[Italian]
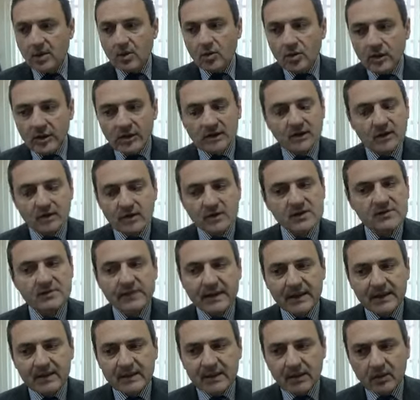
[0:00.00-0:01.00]
Quindi
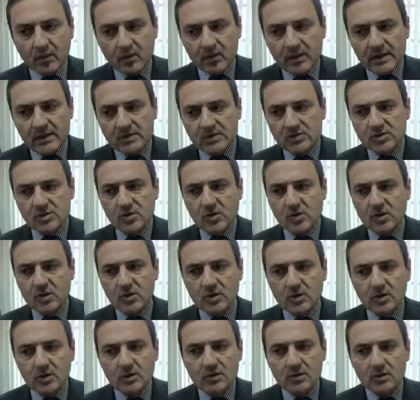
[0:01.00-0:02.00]
rispetto a
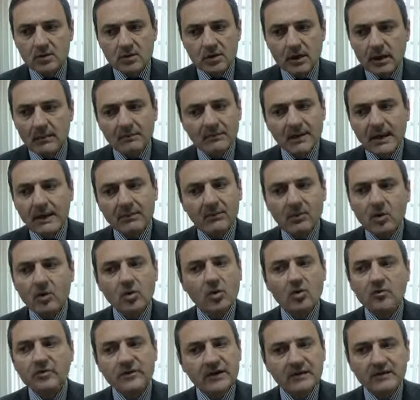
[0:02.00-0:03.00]
questo eh, abbiamo
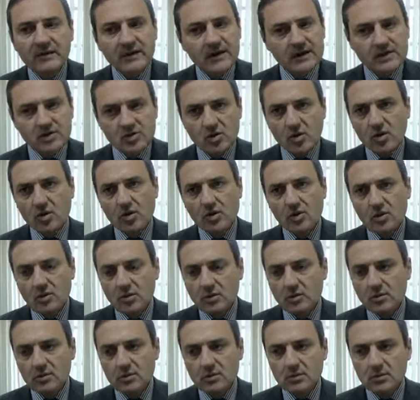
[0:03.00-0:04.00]

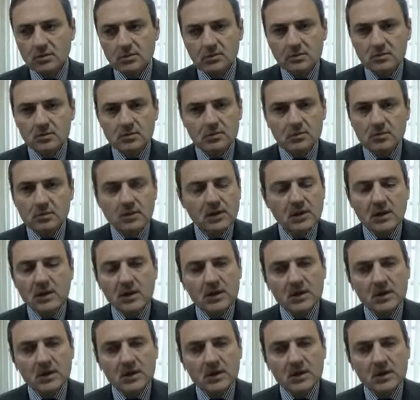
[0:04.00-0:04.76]
condiviso eh,